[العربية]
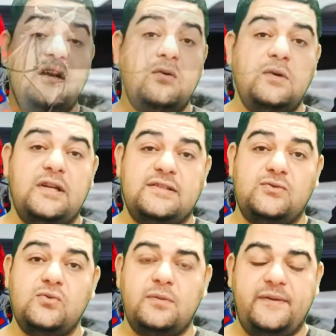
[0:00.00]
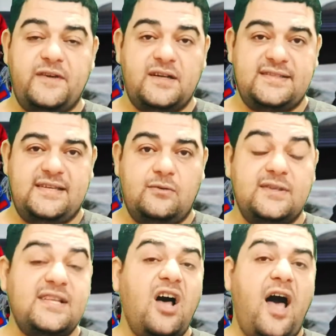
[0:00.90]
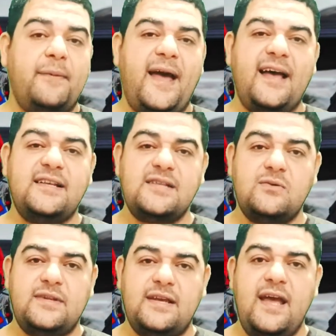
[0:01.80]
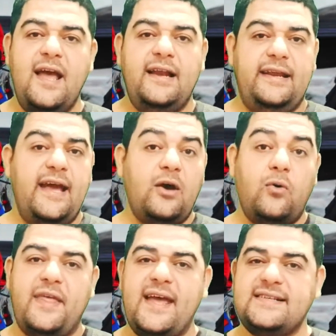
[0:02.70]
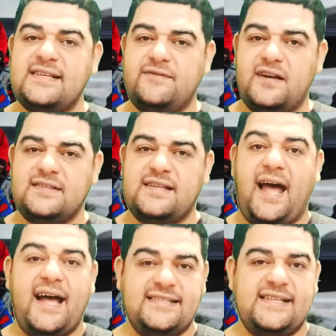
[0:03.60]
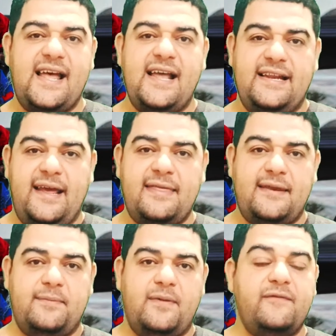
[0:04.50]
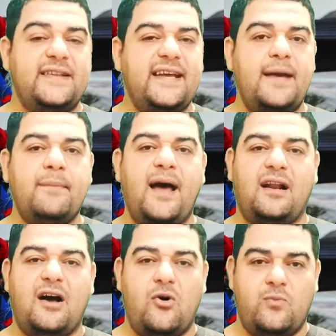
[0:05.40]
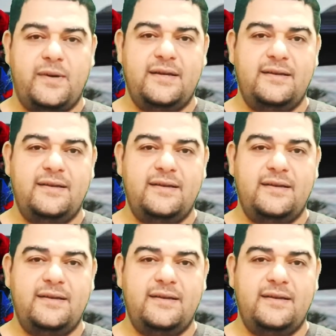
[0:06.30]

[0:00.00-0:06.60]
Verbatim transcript: رجل إلى السوق بفرسه وصاح بأعلى صوته ليأخذ هذا الفرس أعز أهل يثرب فتجمع القوم